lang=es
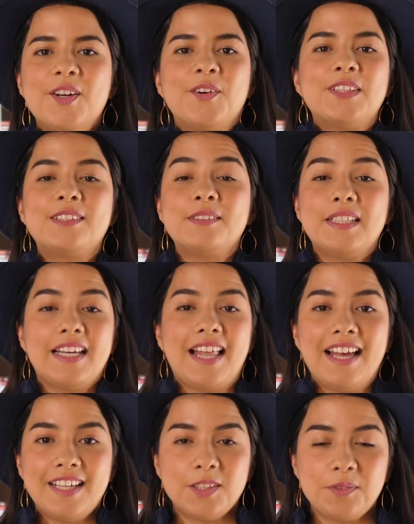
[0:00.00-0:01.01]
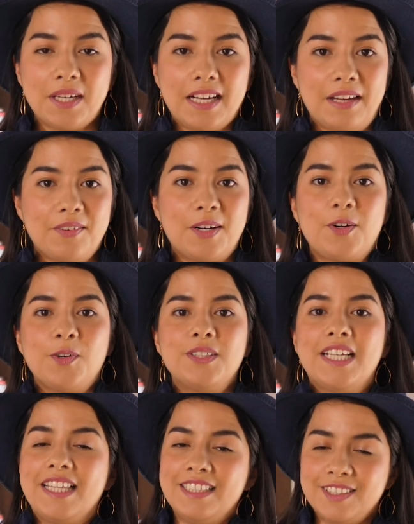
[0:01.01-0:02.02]
No estudié nada que tuviera que ver
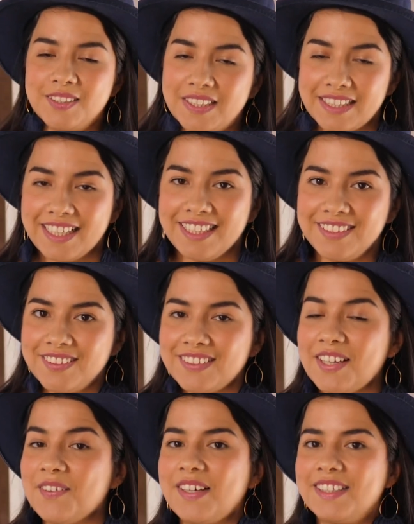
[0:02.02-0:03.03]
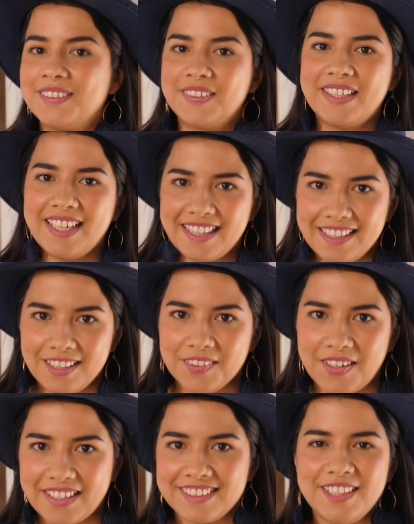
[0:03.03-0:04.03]
con edición de textos, aunque soy
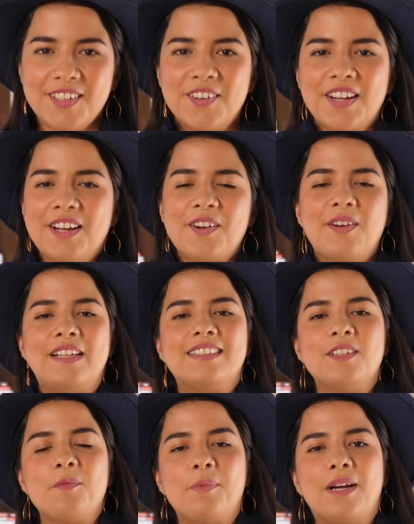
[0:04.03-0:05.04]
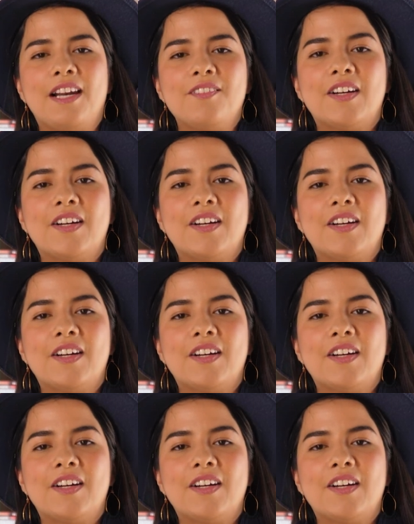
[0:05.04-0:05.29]
editora senior en Coalición por el